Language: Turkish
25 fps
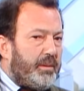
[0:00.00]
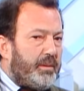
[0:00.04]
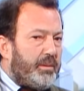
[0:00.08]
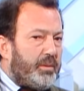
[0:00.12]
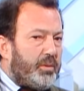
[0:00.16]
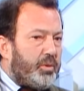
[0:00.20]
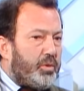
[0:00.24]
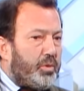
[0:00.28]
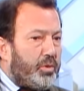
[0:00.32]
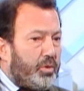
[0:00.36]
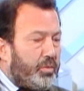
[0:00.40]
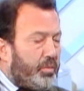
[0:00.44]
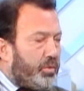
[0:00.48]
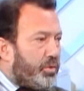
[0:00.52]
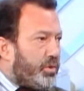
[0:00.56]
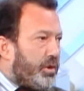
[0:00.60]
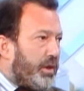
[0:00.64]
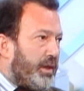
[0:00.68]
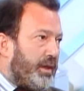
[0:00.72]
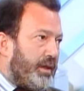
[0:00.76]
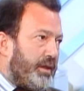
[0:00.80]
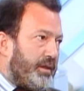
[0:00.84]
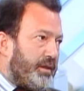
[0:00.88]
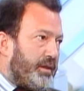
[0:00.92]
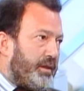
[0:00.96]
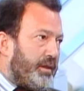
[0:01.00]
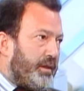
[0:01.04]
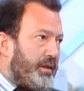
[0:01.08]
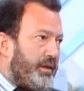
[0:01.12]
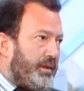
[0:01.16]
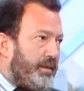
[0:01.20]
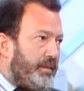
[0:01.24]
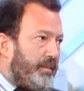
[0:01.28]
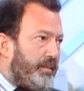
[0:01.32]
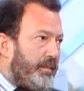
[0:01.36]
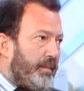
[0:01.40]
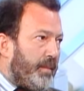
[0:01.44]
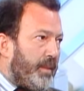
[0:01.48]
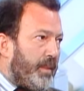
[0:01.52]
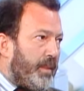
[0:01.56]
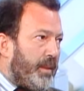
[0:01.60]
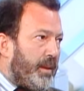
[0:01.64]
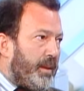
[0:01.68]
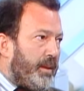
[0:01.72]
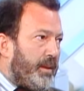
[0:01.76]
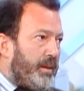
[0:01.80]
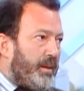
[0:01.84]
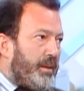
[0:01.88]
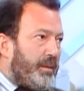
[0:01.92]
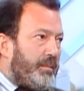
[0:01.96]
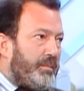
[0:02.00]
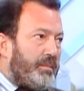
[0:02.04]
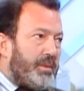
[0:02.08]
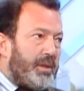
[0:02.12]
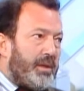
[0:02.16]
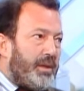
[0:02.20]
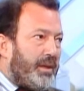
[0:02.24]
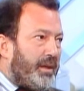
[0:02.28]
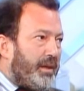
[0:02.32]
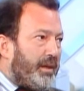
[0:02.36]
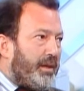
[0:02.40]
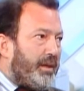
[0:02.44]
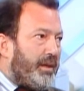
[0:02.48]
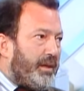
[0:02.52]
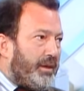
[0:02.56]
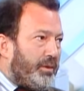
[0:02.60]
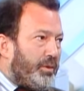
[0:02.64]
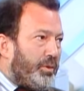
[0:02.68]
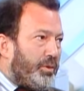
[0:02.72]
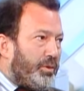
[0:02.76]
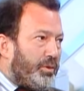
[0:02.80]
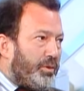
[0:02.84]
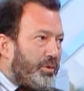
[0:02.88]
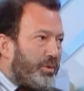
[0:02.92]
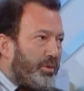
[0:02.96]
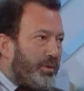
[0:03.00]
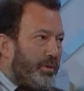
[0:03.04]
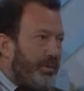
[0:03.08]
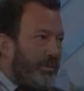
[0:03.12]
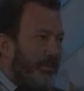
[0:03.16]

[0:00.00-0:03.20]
günümüzde yaşayan bir aileye dönüştü o.